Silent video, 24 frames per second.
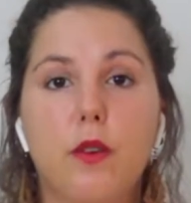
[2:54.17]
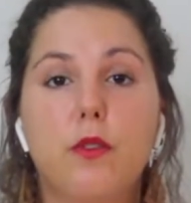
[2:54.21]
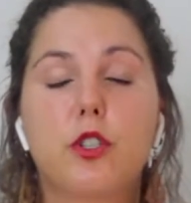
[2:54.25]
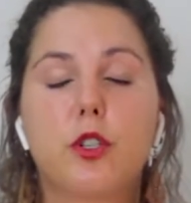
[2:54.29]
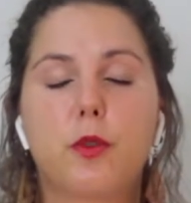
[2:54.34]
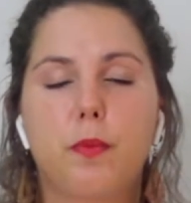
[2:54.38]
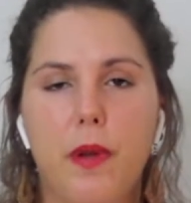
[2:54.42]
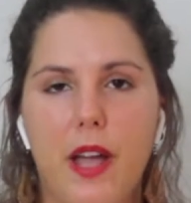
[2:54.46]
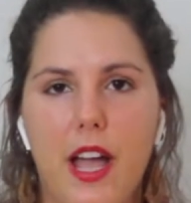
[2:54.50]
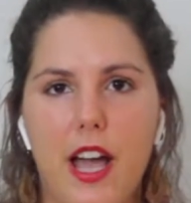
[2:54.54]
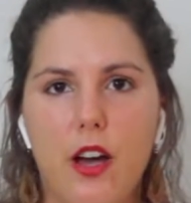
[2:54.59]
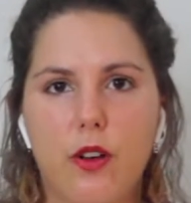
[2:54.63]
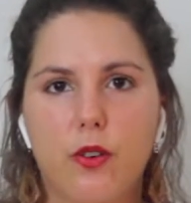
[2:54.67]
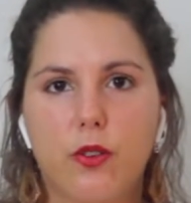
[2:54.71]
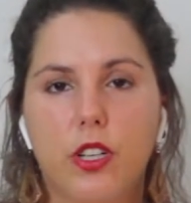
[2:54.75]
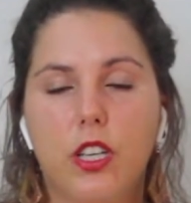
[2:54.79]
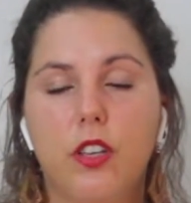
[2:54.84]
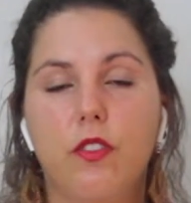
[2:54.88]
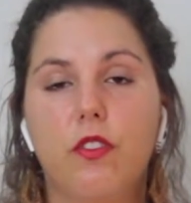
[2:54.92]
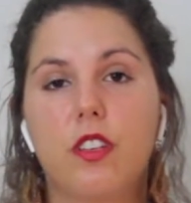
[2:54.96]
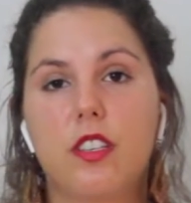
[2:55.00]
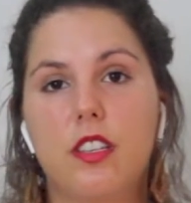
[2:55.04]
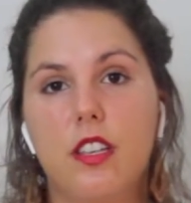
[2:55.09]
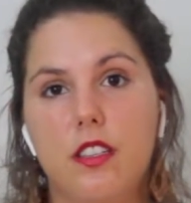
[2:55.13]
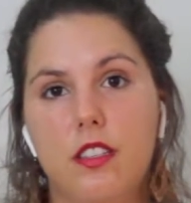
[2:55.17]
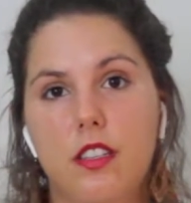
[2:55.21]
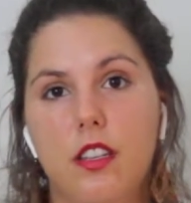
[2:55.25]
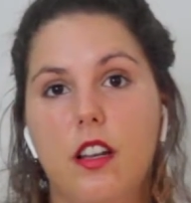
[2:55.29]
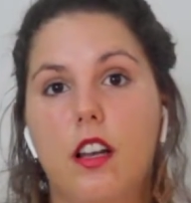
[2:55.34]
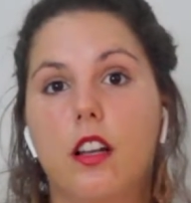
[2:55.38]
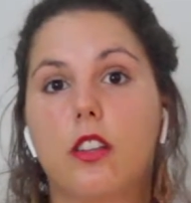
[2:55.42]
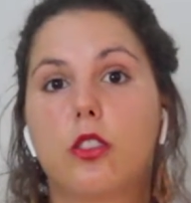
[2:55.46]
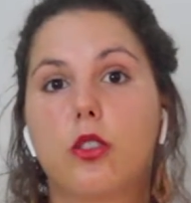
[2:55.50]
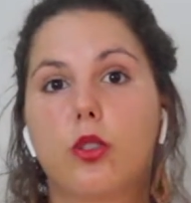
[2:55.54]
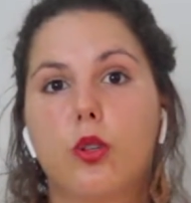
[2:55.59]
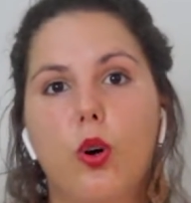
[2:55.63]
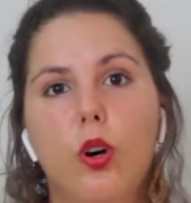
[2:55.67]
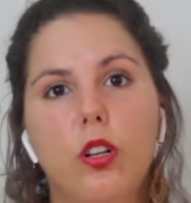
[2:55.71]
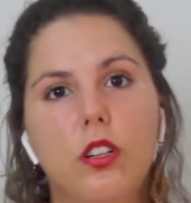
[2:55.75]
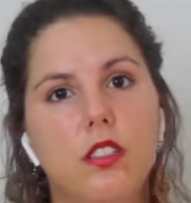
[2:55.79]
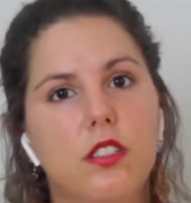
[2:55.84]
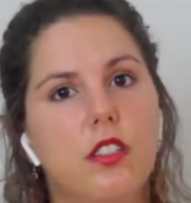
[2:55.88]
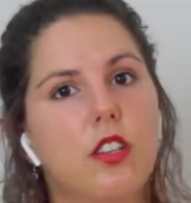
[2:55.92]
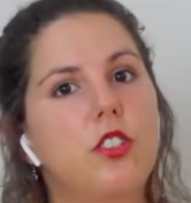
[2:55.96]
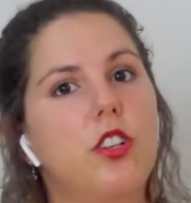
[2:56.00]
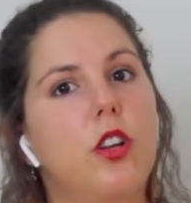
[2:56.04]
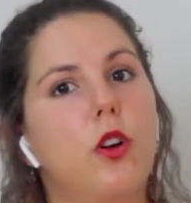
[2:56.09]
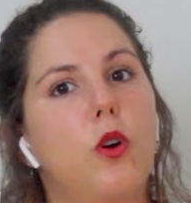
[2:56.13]
eu espero que você siga
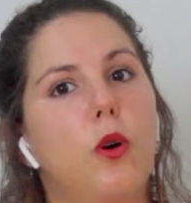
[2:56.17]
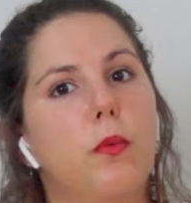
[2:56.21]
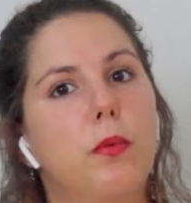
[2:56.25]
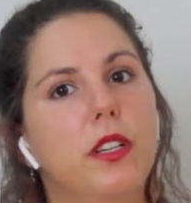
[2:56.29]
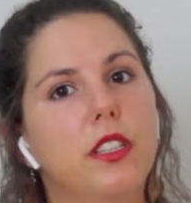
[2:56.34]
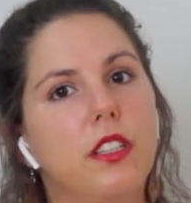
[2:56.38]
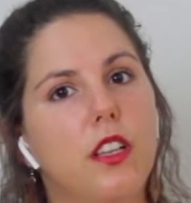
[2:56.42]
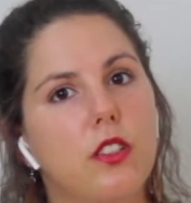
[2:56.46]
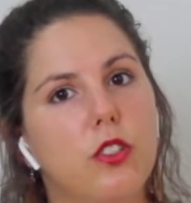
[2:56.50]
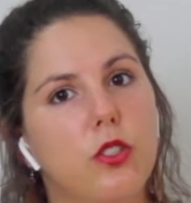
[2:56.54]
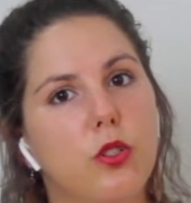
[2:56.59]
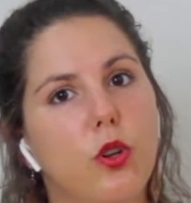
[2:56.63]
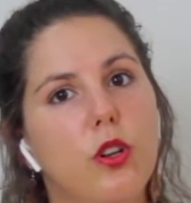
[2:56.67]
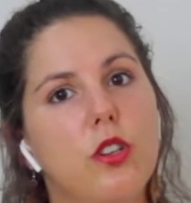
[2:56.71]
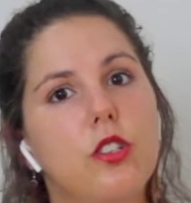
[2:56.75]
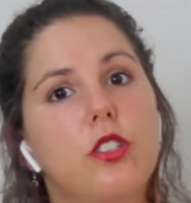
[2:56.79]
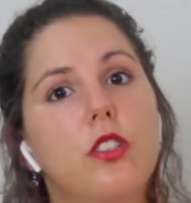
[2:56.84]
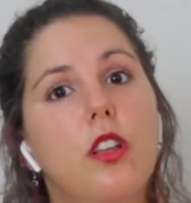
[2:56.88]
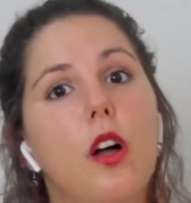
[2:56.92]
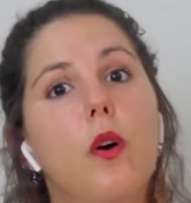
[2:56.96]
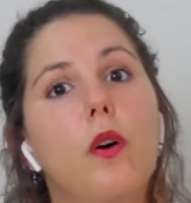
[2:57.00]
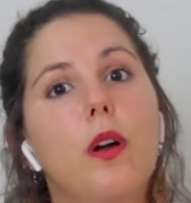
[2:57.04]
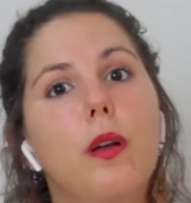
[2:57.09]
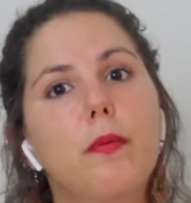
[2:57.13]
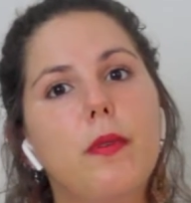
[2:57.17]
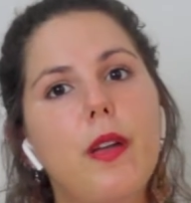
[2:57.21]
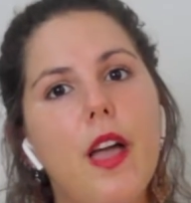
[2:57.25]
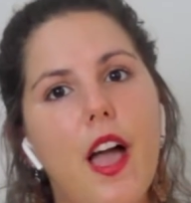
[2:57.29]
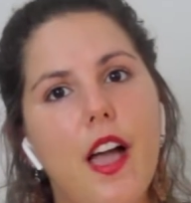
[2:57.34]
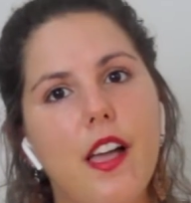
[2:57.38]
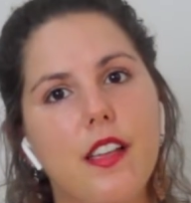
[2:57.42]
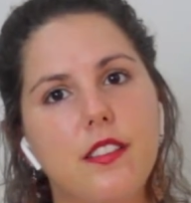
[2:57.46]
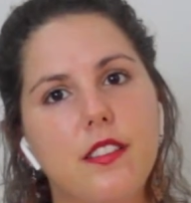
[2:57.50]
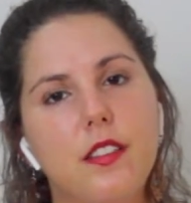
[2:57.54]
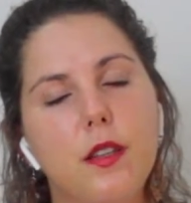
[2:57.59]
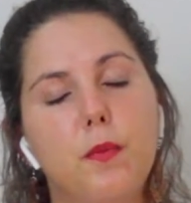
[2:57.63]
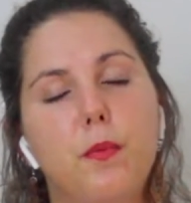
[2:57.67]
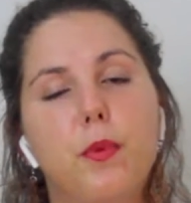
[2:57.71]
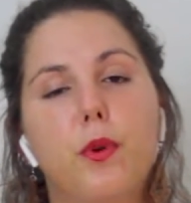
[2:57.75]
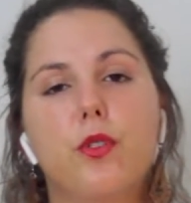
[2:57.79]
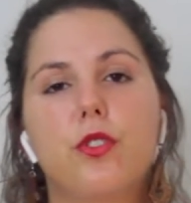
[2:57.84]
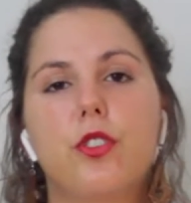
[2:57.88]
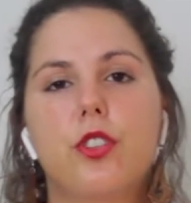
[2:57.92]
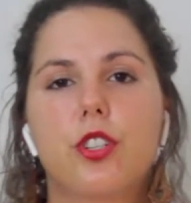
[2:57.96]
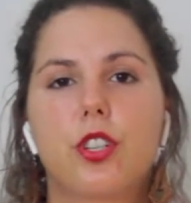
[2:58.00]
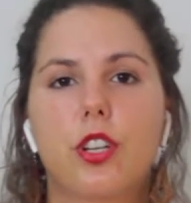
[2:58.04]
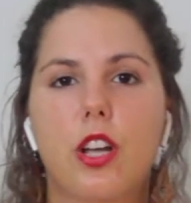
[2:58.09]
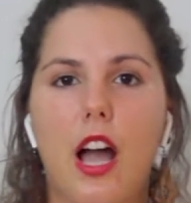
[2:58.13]
todas as recomendações da OMS para
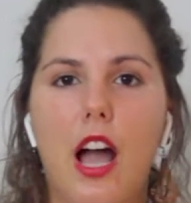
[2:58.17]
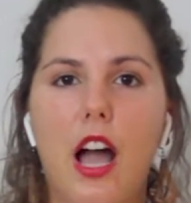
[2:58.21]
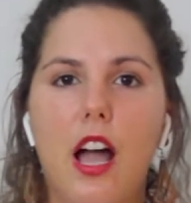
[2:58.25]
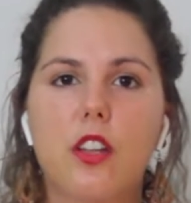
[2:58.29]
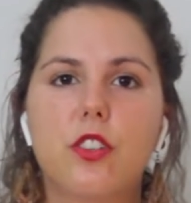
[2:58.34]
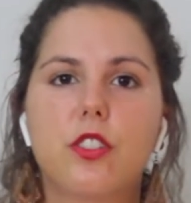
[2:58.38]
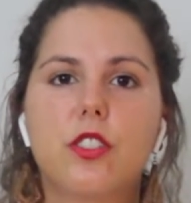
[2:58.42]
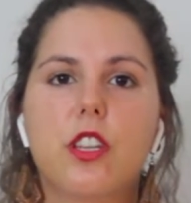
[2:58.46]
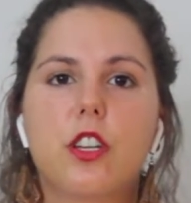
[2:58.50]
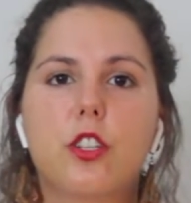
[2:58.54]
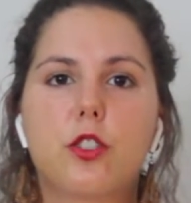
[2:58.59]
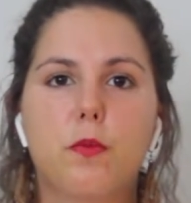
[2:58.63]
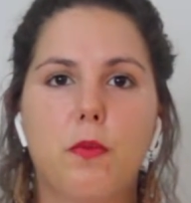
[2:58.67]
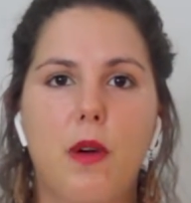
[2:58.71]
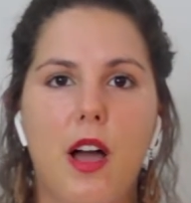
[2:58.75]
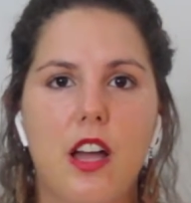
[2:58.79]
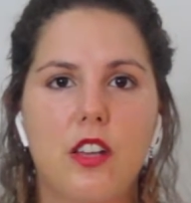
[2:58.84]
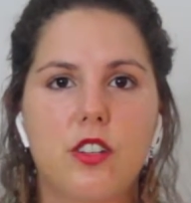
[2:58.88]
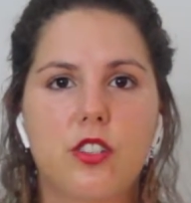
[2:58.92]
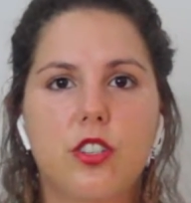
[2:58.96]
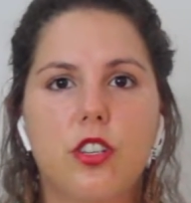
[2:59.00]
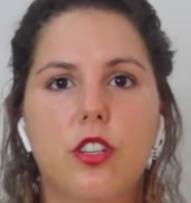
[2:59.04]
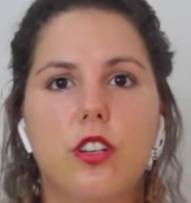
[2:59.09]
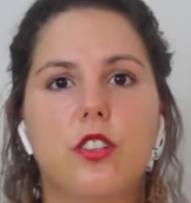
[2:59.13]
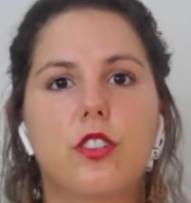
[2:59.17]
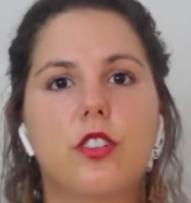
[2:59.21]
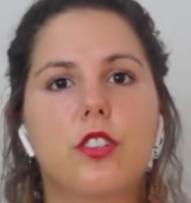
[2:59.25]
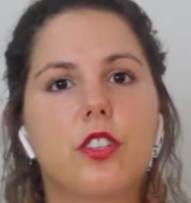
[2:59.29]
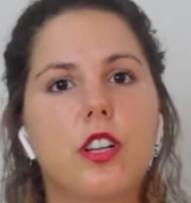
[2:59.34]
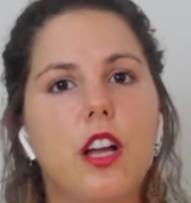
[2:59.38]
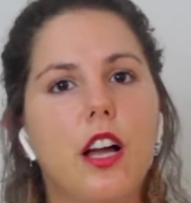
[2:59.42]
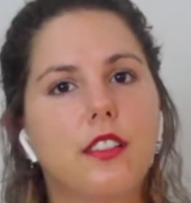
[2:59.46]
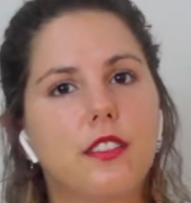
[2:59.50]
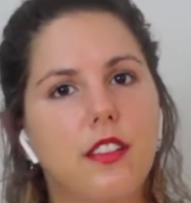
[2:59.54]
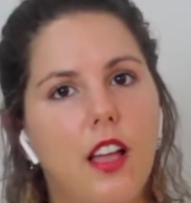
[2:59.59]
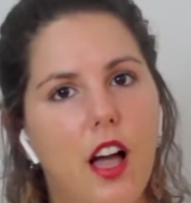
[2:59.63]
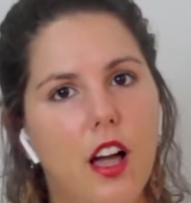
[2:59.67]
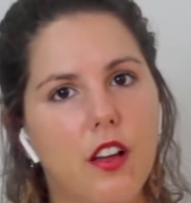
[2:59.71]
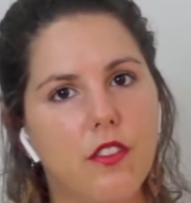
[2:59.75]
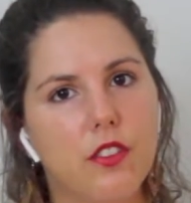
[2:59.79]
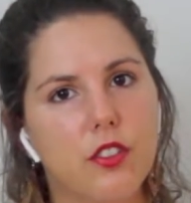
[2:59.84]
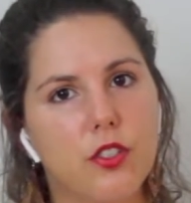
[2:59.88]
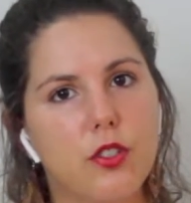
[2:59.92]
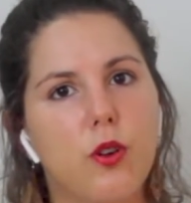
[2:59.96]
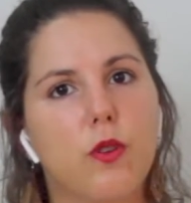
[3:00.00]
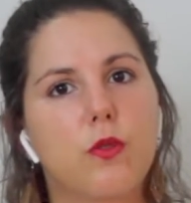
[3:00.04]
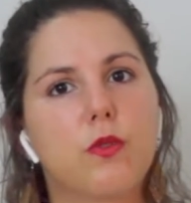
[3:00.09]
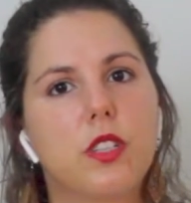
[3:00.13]
o descarte das máscaras
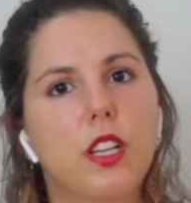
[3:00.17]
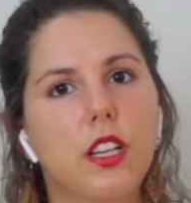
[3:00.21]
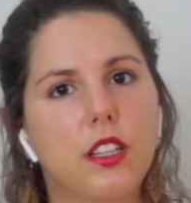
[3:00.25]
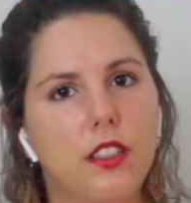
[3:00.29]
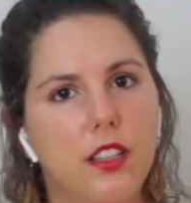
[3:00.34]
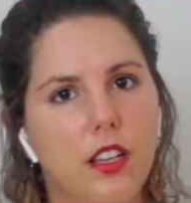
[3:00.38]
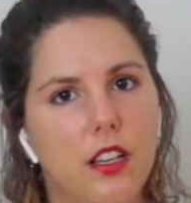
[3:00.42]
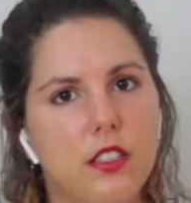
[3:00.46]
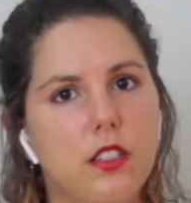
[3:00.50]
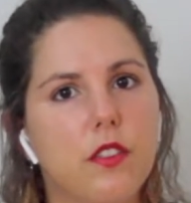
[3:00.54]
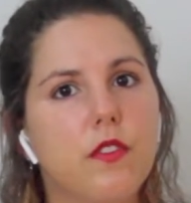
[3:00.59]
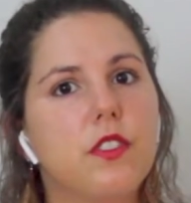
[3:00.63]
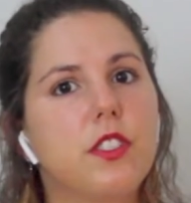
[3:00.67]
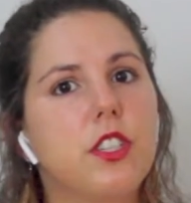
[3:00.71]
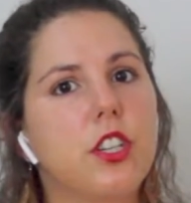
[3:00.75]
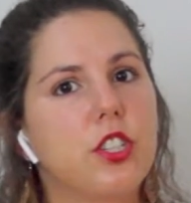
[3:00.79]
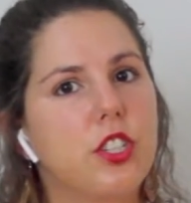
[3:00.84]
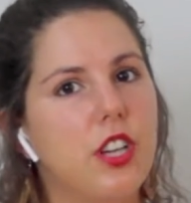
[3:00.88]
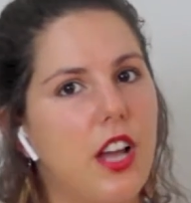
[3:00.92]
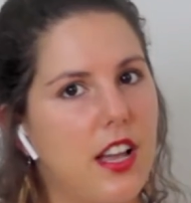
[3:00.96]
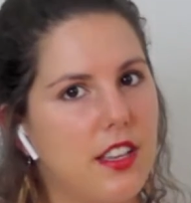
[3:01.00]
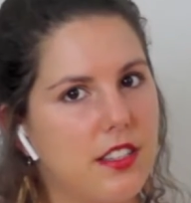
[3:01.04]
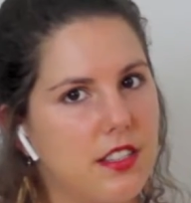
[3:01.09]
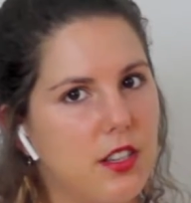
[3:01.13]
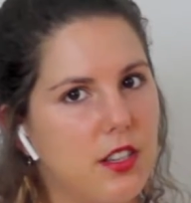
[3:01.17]
descartáveis. Com certeza você já